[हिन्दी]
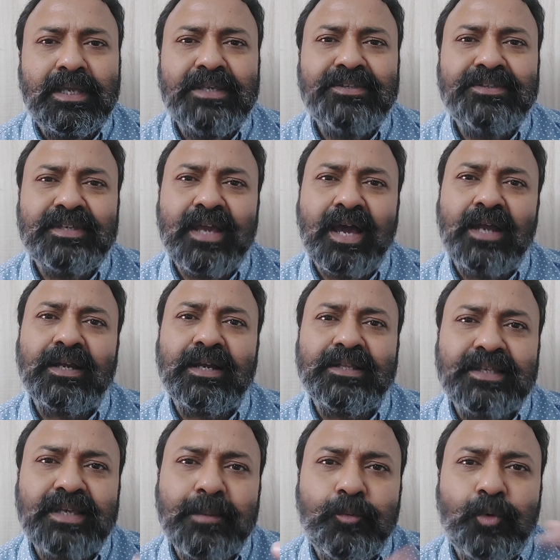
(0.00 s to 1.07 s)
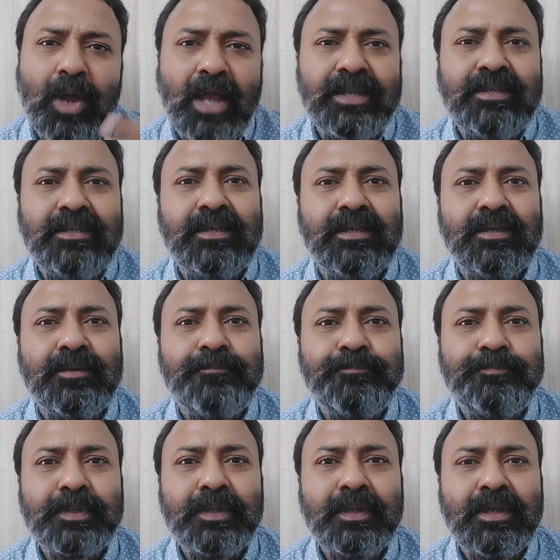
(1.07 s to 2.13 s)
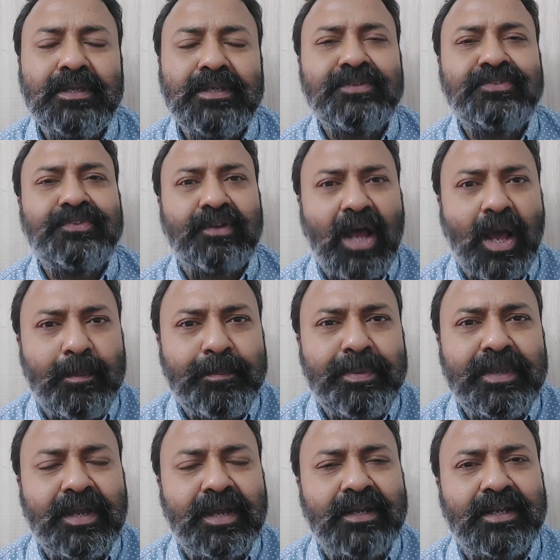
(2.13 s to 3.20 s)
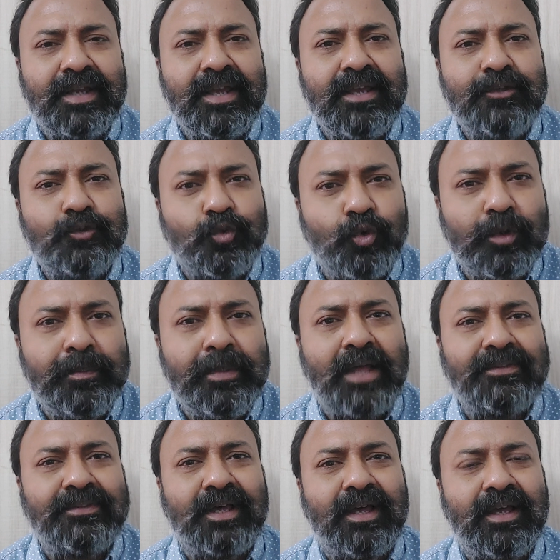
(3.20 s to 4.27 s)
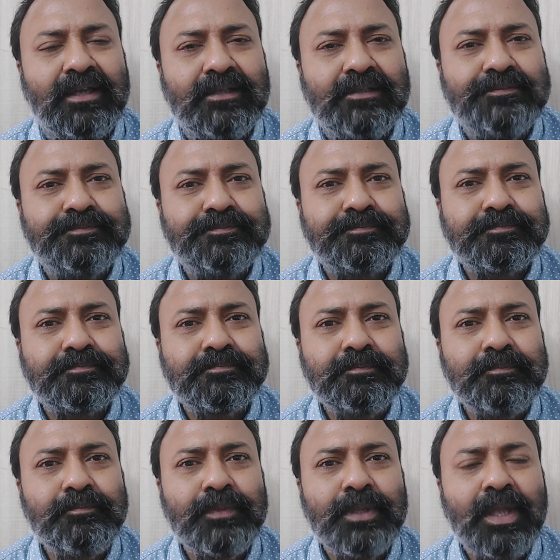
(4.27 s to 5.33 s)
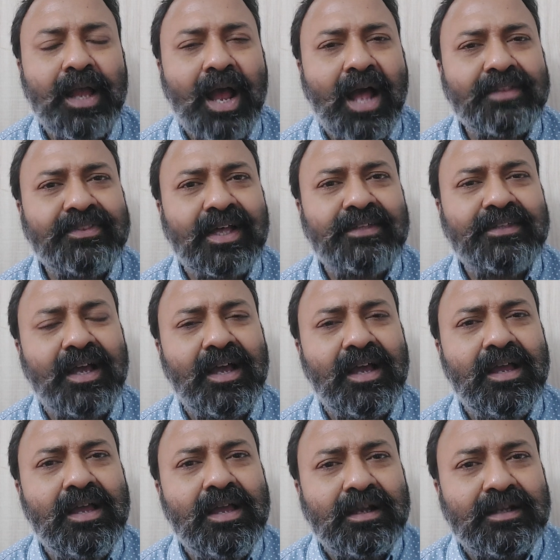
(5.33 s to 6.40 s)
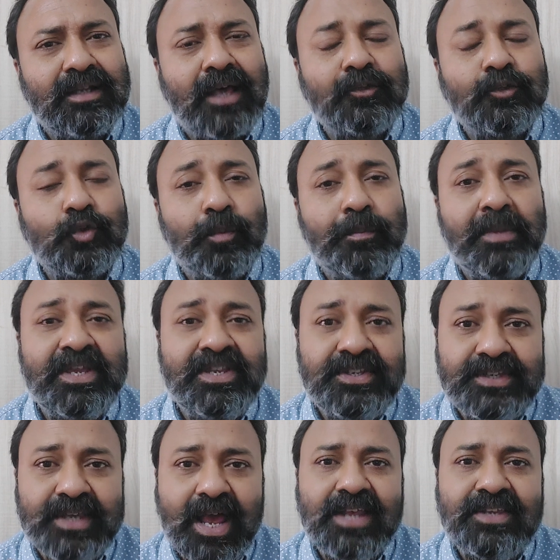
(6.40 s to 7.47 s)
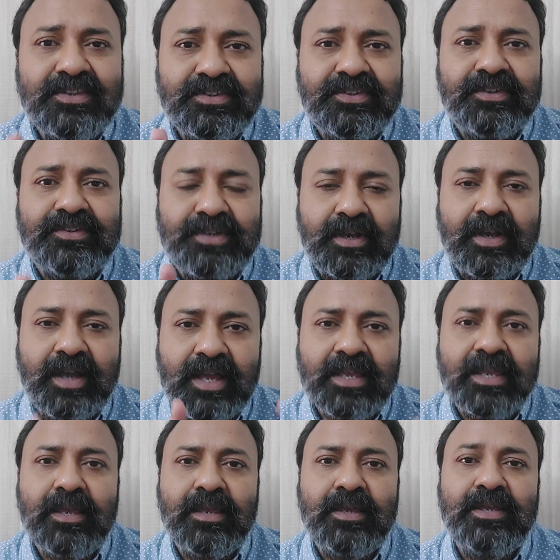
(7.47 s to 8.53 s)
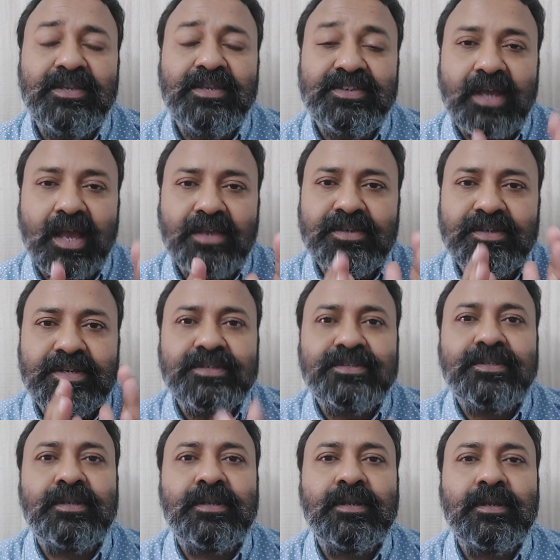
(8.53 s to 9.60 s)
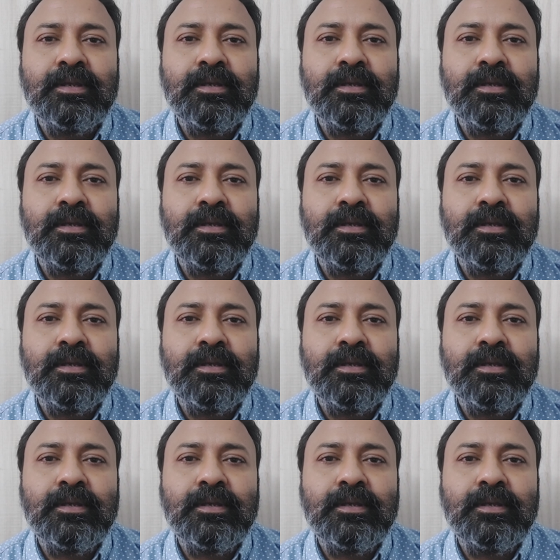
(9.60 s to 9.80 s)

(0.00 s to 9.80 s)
कि इसकी हरकतें पुरानी हैं ये शराब पी कर के स्कूल में आता है आता था क्लासरूम में इंचार्ज शिक्षक है ये इंचार्ज टीचर